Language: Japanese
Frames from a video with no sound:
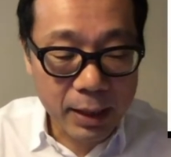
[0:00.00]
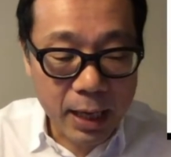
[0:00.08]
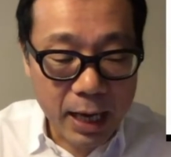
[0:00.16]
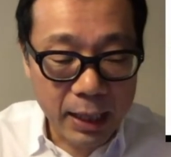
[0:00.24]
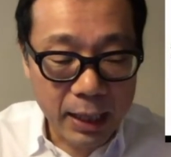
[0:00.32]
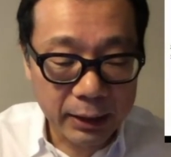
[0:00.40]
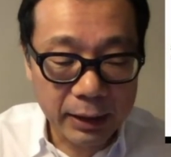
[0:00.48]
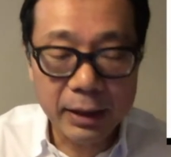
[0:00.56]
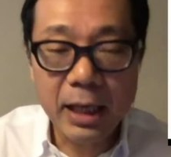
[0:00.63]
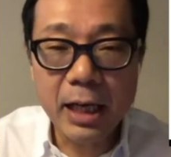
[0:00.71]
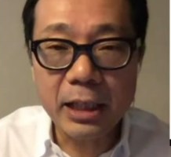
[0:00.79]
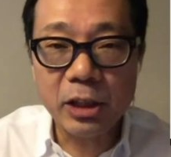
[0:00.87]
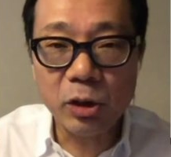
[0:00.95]
新た
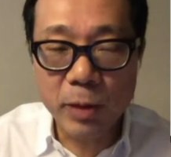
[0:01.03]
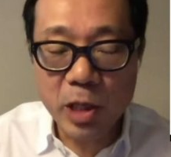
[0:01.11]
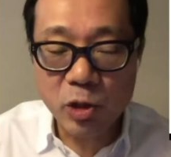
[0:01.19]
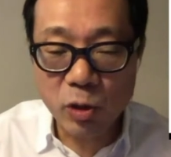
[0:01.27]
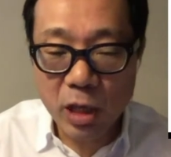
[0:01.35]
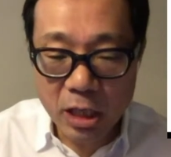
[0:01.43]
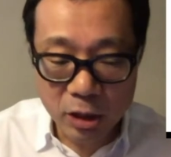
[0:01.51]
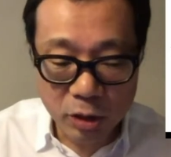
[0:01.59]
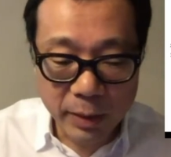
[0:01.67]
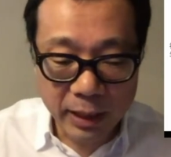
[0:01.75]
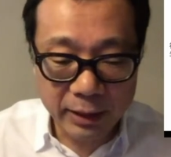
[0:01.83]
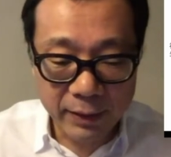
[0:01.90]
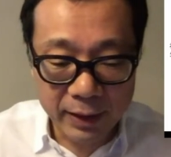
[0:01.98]
なイノベーションが生ま
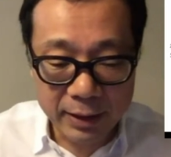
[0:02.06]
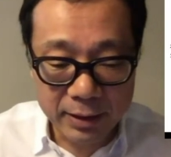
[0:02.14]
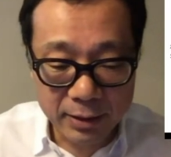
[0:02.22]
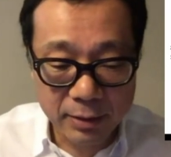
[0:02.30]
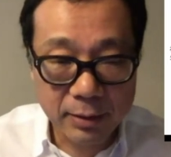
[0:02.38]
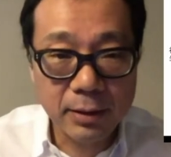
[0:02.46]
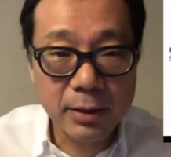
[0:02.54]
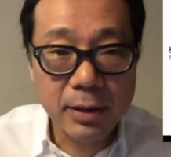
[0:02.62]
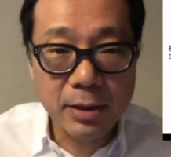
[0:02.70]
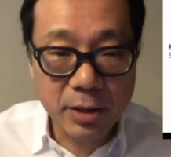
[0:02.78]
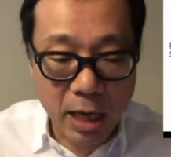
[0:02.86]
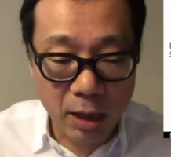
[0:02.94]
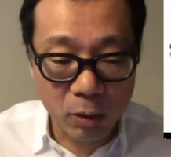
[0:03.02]
れたわけです。
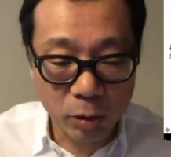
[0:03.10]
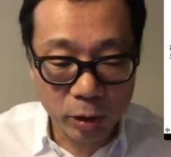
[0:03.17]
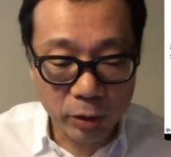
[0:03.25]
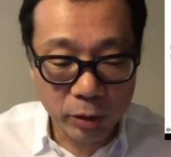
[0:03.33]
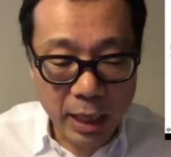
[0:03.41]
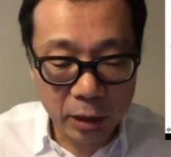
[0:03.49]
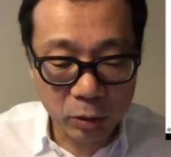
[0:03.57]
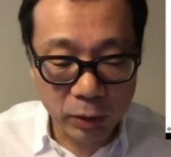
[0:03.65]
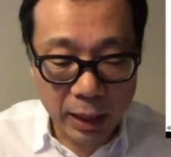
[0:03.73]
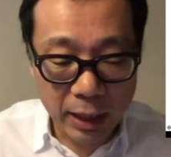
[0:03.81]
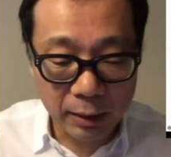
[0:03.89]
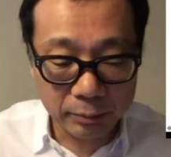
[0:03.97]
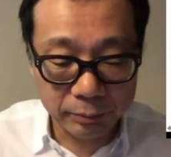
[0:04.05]
さあ、これとアートが
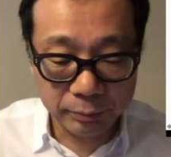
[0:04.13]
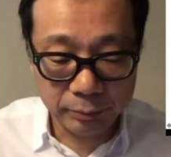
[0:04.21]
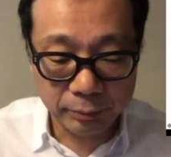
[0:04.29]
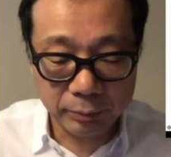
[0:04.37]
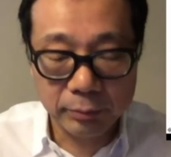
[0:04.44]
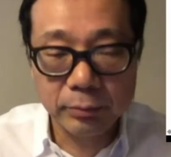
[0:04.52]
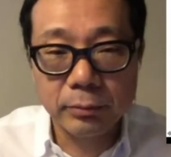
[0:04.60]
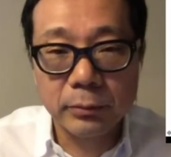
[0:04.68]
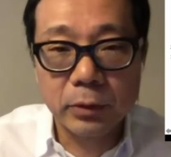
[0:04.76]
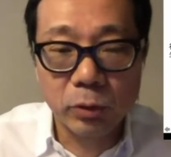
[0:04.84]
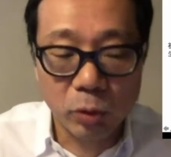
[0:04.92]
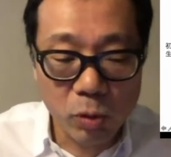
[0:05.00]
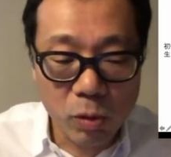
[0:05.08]

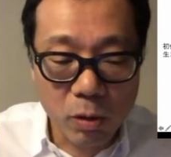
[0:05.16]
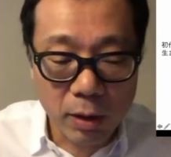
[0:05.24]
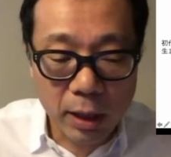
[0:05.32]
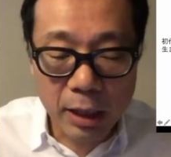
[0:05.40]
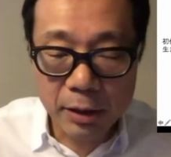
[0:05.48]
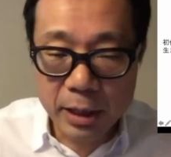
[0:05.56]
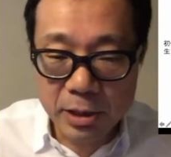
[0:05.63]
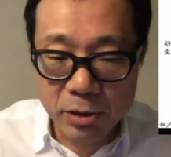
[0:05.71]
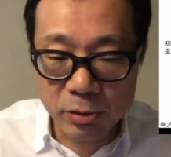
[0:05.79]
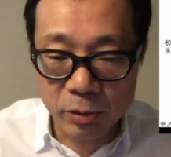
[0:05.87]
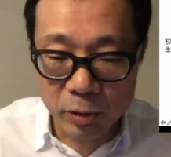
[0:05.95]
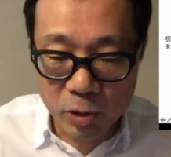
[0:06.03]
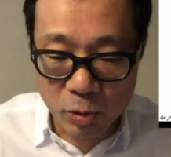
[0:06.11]
どう関連する
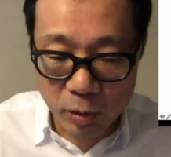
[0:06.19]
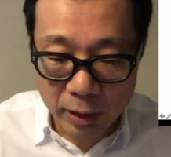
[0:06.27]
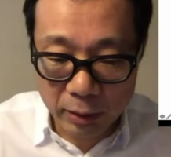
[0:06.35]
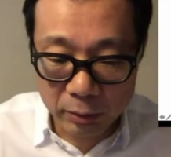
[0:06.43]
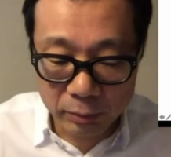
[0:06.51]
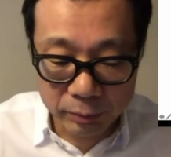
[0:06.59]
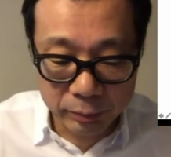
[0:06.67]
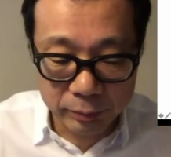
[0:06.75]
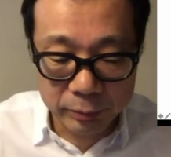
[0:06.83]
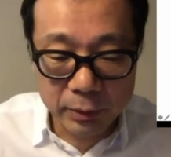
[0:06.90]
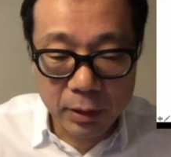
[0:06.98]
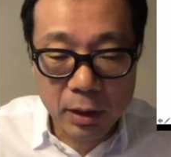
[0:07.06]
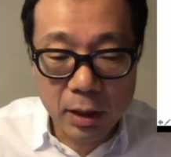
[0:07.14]
のでしょ
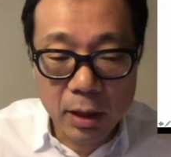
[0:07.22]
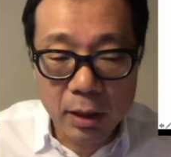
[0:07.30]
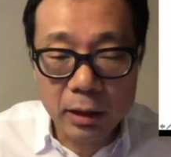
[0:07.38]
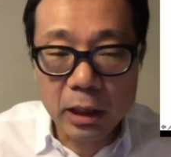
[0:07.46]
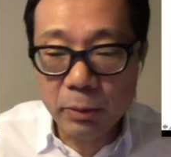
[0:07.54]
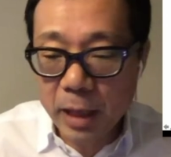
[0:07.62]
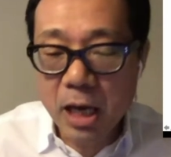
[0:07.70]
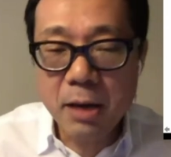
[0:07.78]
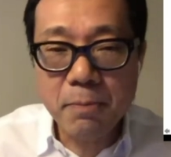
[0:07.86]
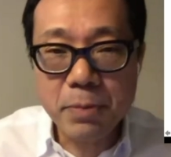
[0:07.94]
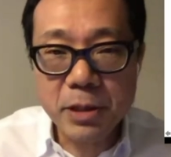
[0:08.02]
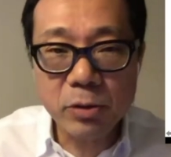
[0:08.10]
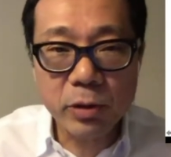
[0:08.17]
うか。例えば、鉛
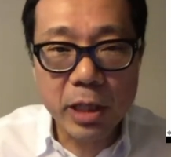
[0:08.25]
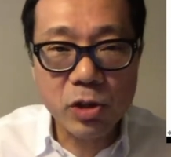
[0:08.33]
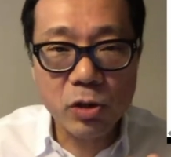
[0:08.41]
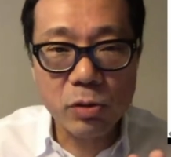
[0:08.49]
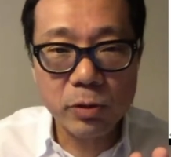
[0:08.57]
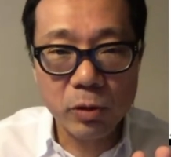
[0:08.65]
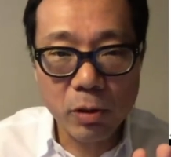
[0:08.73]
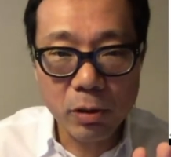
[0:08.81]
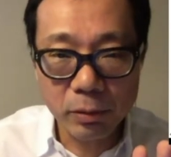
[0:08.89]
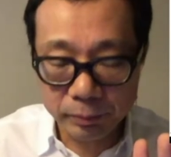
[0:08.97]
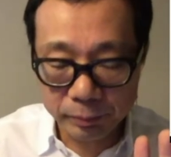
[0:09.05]
筆と消しゴムの